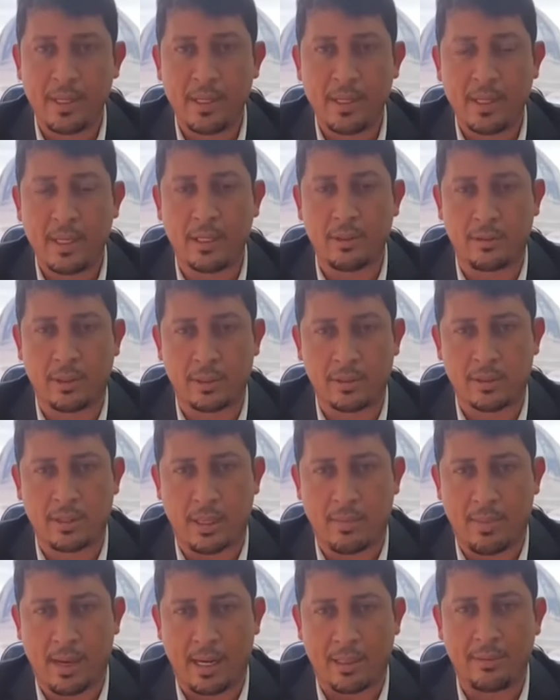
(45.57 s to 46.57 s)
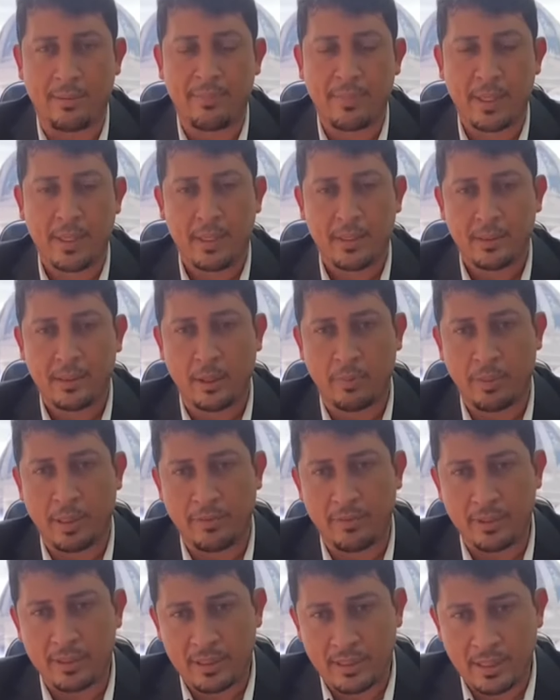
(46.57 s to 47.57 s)
em nosso trabalho. Então,
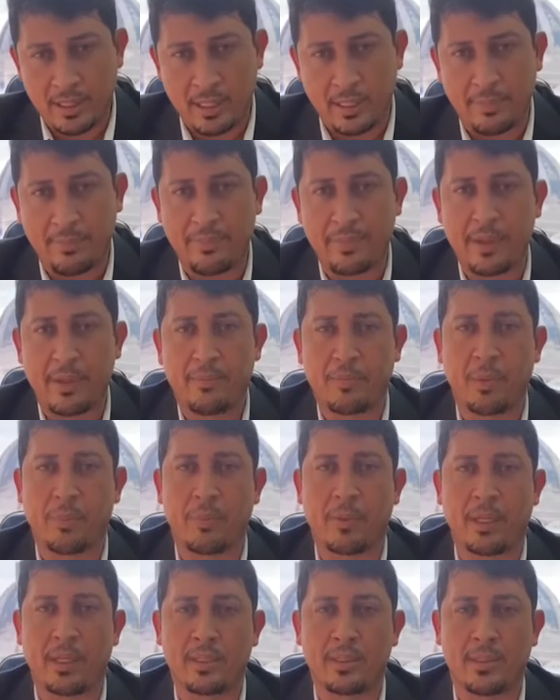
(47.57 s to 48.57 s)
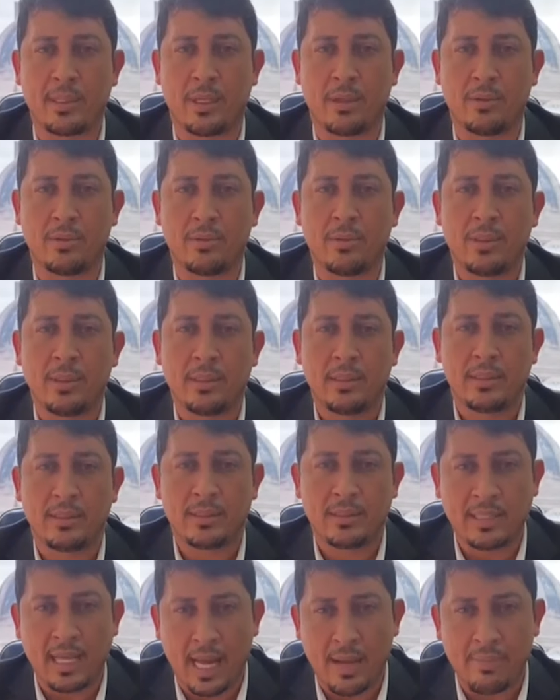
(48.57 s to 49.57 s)
para você, população,
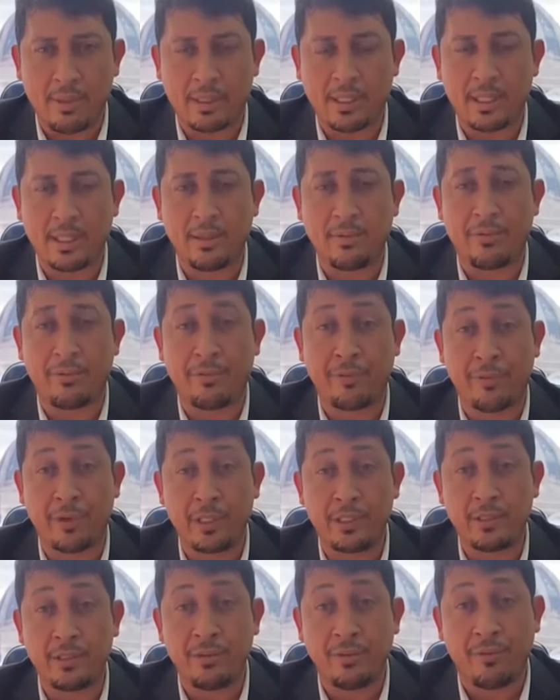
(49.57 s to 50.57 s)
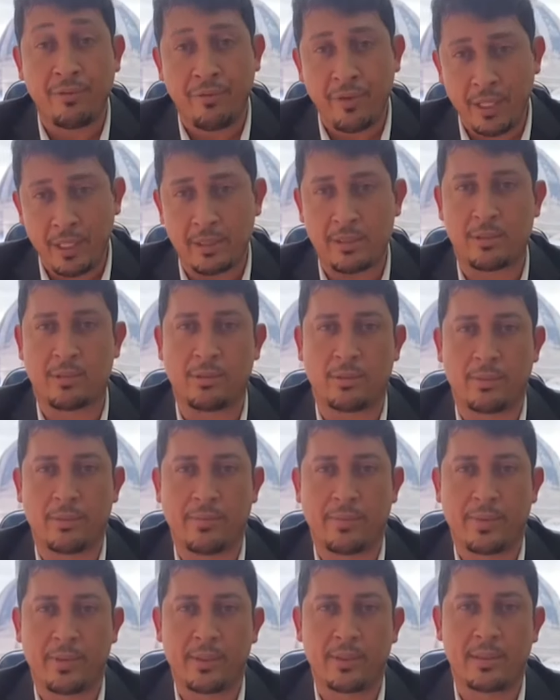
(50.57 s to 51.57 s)
saiba que foi difícil
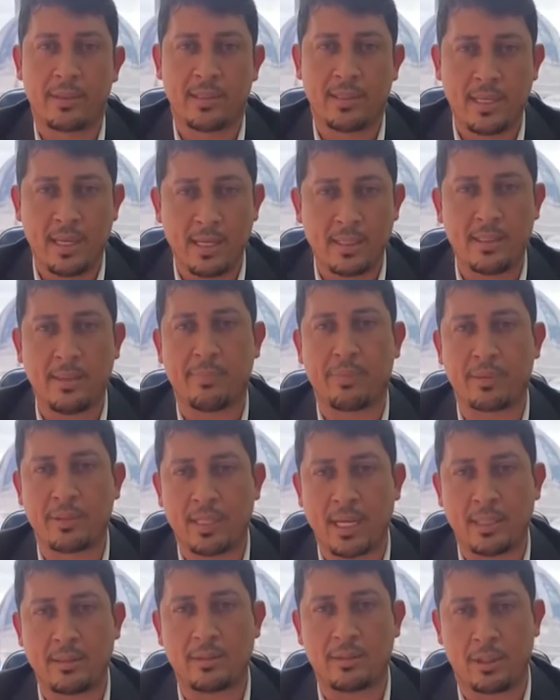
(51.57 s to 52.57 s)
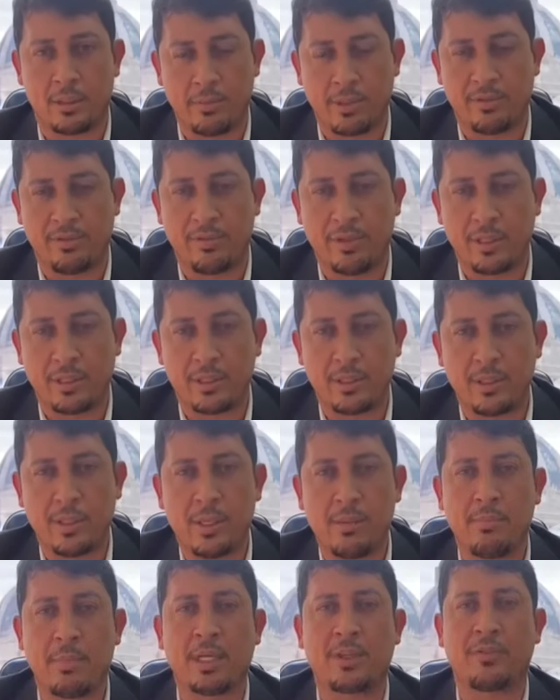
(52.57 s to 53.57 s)
ser deputado em 2020,
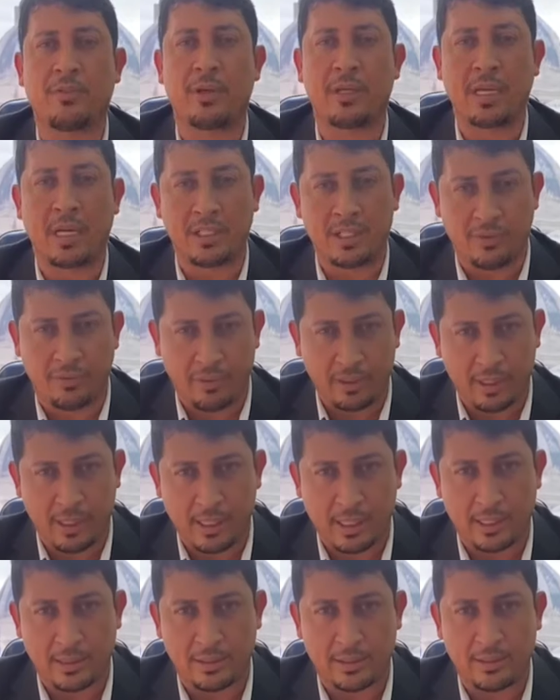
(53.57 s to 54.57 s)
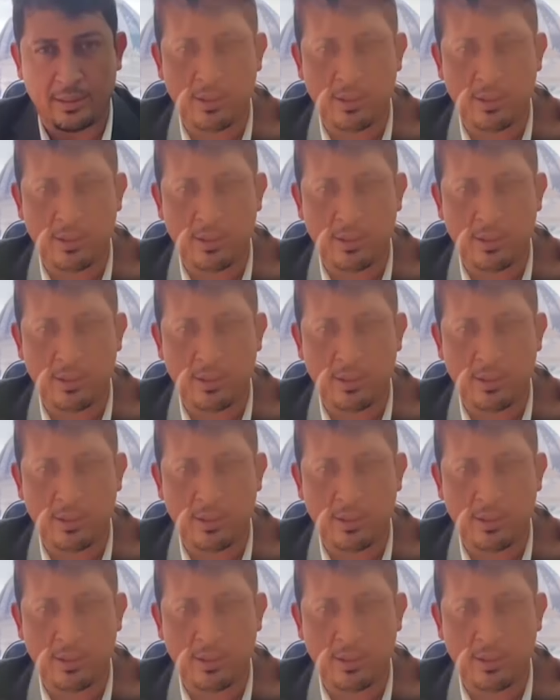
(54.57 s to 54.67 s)
mas foi gratificante.